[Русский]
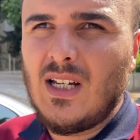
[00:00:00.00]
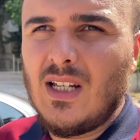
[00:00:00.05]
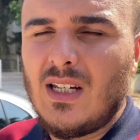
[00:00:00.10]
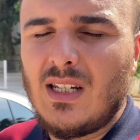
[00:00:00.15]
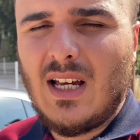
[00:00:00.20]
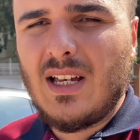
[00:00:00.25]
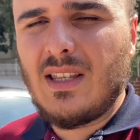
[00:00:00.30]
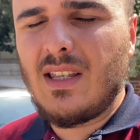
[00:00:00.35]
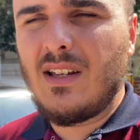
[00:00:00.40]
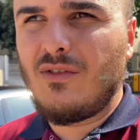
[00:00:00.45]

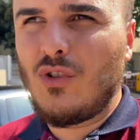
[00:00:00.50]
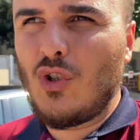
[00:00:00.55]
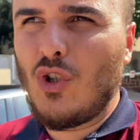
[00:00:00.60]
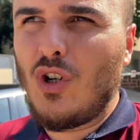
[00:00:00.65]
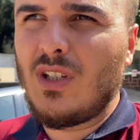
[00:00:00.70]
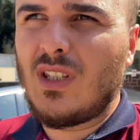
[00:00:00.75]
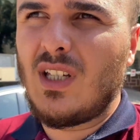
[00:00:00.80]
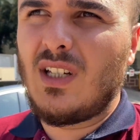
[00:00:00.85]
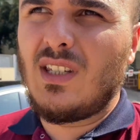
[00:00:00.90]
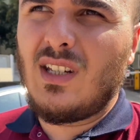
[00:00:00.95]
надо все
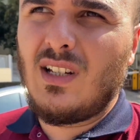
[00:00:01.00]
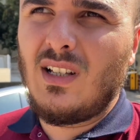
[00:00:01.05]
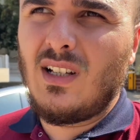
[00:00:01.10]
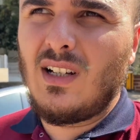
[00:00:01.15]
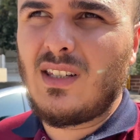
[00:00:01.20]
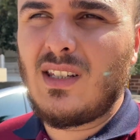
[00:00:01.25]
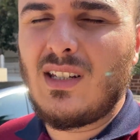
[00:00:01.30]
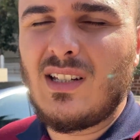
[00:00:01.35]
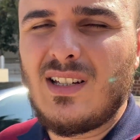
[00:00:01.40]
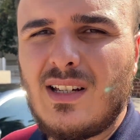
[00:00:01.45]
это
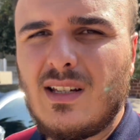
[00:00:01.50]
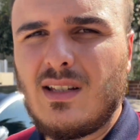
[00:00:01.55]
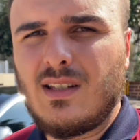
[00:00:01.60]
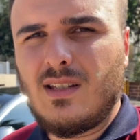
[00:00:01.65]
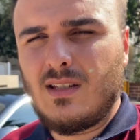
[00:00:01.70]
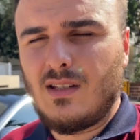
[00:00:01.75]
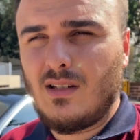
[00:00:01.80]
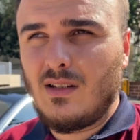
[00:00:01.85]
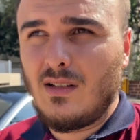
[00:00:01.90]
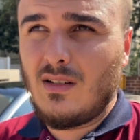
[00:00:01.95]
делать
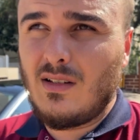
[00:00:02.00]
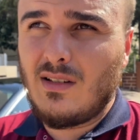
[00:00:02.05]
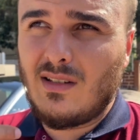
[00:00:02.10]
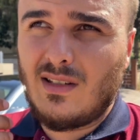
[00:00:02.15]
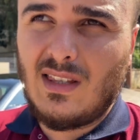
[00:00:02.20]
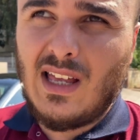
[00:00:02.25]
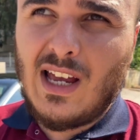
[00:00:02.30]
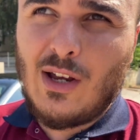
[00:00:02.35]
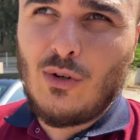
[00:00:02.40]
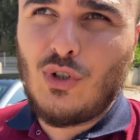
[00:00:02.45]
с
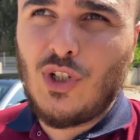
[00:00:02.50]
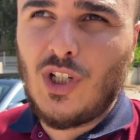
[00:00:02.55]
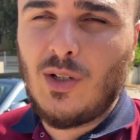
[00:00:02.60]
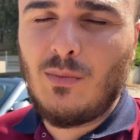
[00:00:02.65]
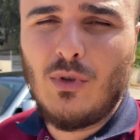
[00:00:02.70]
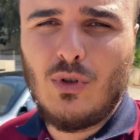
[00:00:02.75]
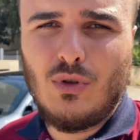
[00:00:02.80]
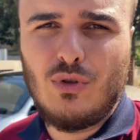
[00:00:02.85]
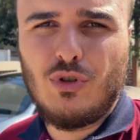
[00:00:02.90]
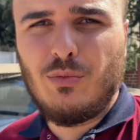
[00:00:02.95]

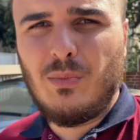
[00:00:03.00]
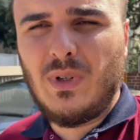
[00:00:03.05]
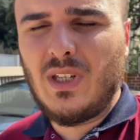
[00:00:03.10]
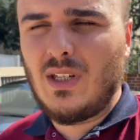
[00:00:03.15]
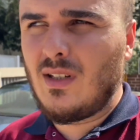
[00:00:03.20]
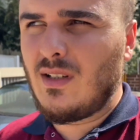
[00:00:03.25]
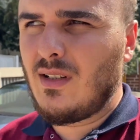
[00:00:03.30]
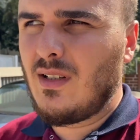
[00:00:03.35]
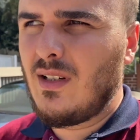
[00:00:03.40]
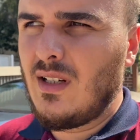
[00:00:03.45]
знающими людьми,
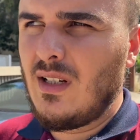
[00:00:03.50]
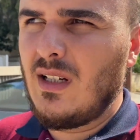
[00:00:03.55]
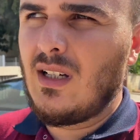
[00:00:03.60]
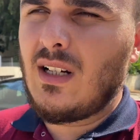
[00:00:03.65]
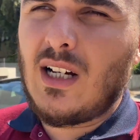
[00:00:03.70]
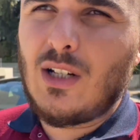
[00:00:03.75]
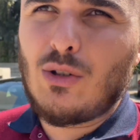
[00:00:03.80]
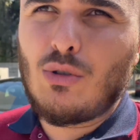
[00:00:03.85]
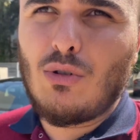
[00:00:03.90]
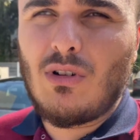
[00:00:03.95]

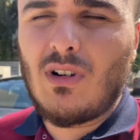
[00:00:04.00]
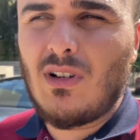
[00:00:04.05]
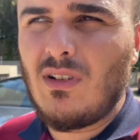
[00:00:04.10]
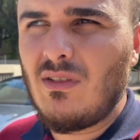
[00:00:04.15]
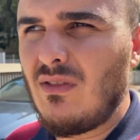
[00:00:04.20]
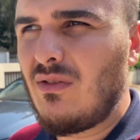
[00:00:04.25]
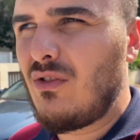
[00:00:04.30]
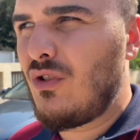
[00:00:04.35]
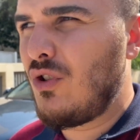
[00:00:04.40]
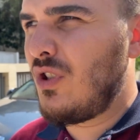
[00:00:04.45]

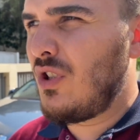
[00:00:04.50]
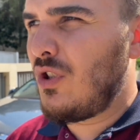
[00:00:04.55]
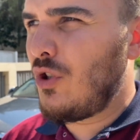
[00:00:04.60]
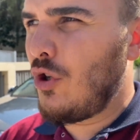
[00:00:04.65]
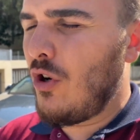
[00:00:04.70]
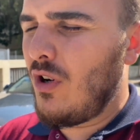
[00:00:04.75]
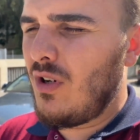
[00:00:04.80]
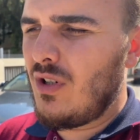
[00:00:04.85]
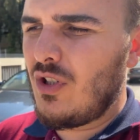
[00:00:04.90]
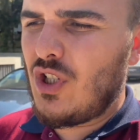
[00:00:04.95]
которые
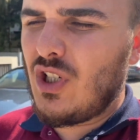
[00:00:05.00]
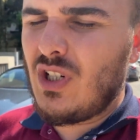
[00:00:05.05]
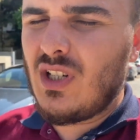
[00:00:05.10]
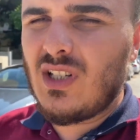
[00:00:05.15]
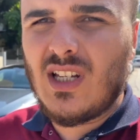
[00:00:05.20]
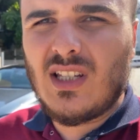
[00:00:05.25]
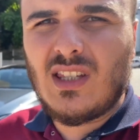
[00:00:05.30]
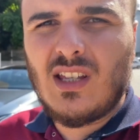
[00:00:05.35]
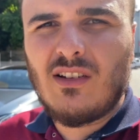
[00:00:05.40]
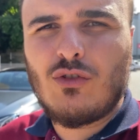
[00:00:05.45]
все, через
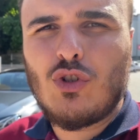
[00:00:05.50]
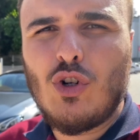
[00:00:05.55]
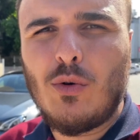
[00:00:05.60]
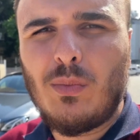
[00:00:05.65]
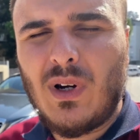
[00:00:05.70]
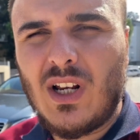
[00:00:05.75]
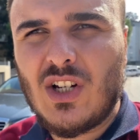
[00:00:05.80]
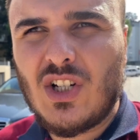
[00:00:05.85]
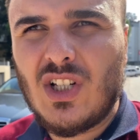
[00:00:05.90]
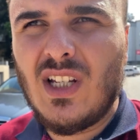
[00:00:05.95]
это все
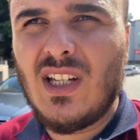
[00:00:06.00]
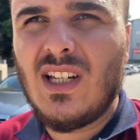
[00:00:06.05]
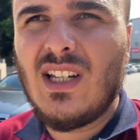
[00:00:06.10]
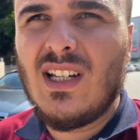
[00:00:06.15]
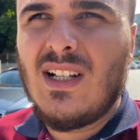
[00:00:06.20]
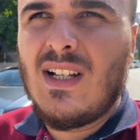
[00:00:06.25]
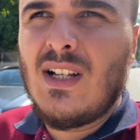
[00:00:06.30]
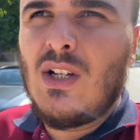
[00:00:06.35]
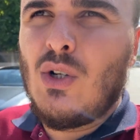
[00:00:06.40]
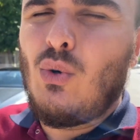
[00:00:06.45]
прошли.
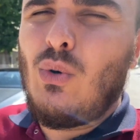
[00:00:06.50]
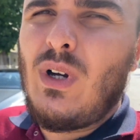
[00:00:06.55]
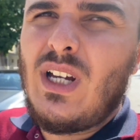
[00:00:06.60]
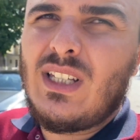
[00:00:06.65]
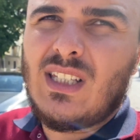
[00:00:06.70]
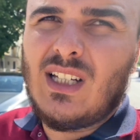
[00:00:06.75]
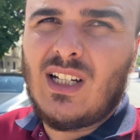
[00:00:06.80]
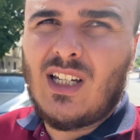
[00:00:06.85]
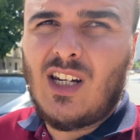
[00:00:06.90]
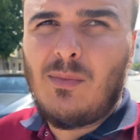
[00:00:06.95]
У
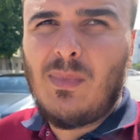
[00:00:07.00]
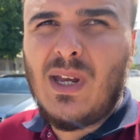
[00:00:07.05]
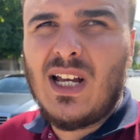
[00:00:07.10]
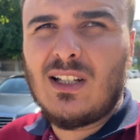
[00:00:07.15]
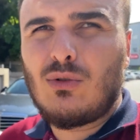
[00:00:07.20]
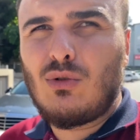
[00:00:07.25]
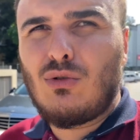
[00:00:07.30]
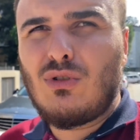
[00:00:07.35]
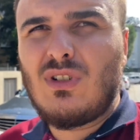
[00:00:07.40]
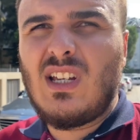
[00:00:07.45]
этих ребят,
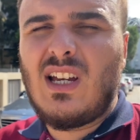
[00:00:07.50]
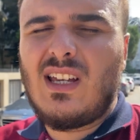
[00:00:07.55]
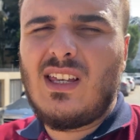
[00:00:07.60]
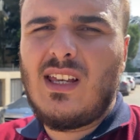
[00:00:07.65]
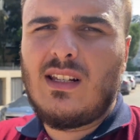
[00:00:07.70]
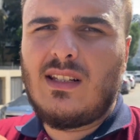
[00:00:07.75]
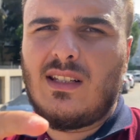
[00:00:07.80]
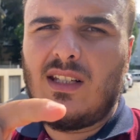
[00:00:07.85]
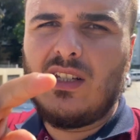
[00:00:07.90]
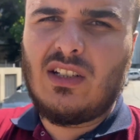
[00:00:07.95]
друзья,
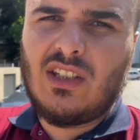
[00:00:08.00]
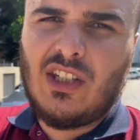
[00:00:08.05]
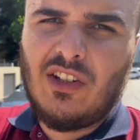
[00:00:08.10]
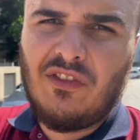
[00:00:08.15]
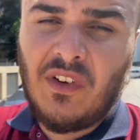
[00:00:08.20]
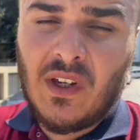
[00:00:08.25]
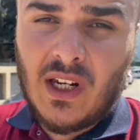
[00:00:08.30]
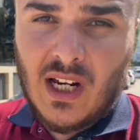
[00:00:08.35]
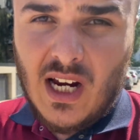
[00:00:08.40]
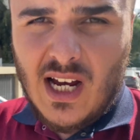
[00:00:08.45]
есть
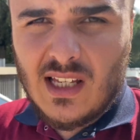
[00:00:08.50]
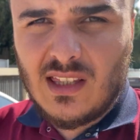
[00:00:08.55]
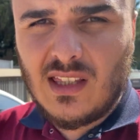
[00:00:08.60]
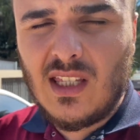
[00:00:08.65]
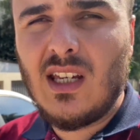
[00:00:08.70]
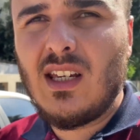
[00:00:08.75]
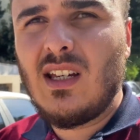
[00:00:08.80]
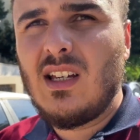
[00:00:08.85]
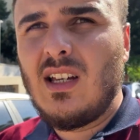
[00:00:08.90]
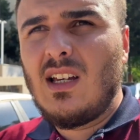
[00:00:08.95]

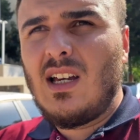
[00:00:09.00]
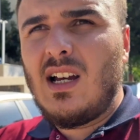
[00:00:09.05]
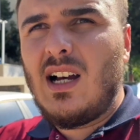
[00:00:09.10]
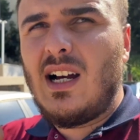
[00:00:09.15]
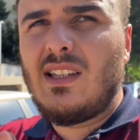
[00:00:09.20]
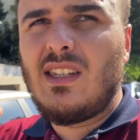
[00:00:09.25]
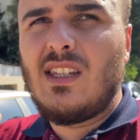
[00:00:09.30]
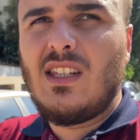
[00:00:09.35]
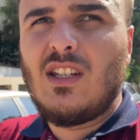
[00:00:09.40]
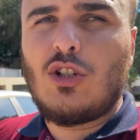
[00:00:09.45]
сертификаты.
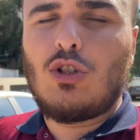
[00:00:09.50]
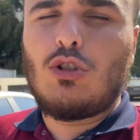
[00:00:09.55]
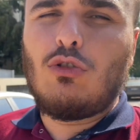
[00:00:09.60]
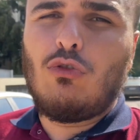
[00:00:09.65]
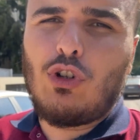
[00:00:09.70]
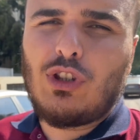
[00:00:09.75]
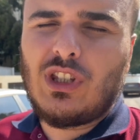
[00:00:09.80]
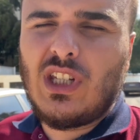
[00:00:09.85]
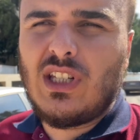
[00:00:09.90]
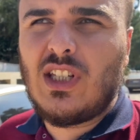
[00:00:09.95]
Они с
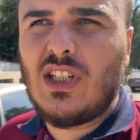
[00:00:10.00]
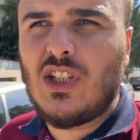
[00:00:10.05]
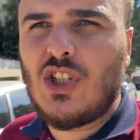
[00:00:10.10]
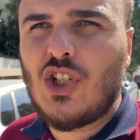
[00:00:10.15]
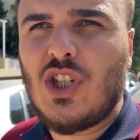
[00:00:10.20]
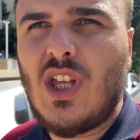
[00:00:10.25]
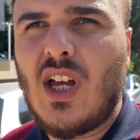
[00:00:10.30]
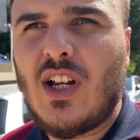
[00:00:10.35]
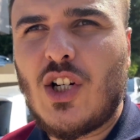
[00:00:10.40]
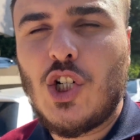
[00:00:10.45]

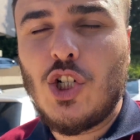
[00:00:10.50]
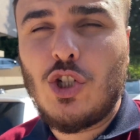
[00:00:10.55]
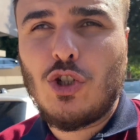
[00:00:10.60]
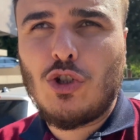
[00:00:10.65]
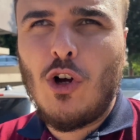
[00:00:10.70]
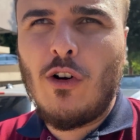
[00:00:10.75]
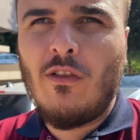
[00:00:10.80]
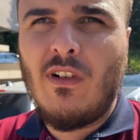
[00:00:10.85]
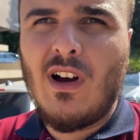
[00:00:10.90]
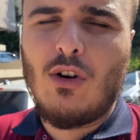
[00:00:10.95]
2006
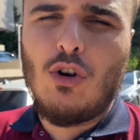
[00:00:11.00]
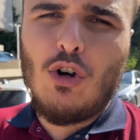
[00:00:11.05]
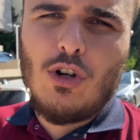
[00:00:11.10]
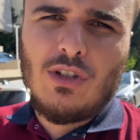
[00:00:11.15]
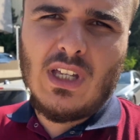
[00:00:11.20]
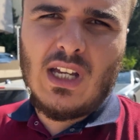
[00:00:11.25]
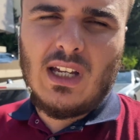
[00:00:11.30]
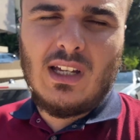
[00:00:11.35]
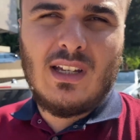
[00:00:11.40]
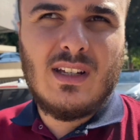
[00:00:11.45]

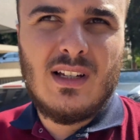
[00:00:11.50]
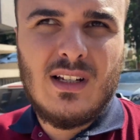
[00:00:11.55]
года